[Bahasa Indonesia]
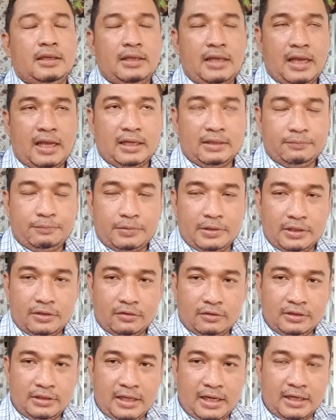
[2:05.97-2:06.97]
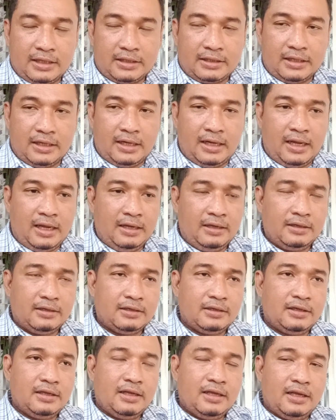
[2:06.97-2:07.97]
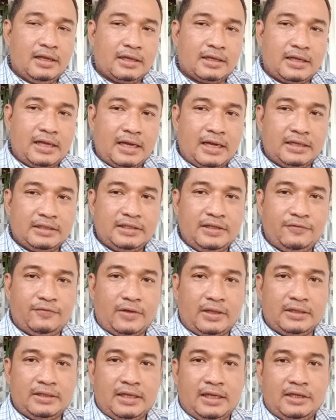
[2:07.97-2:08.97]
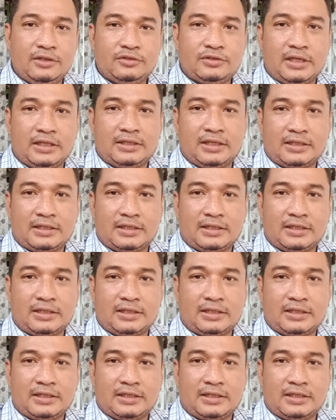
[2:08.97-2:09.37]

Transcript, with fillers: Yang berikutnya adalah karena sifatnya ini sudah